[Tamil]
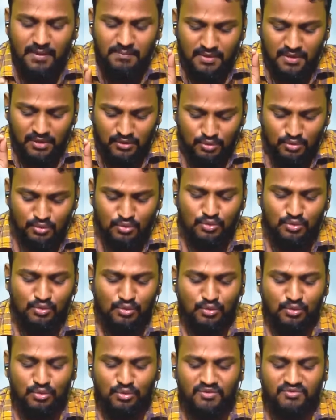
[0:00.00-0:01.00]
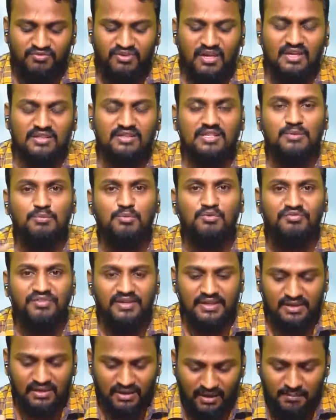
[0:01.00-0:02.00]
ஒ இன்னி நுசி துஹா
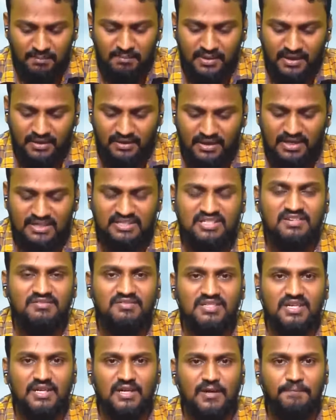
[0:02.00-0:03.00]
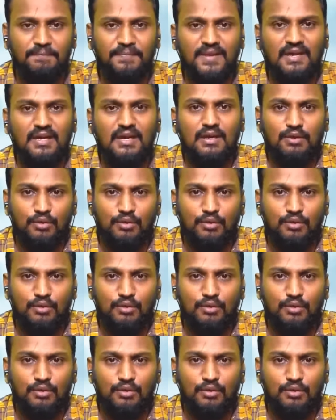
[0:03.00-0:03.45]
ஆனால் அது எனக்கு மறக்கடிக்கப்பட்டு விட்டது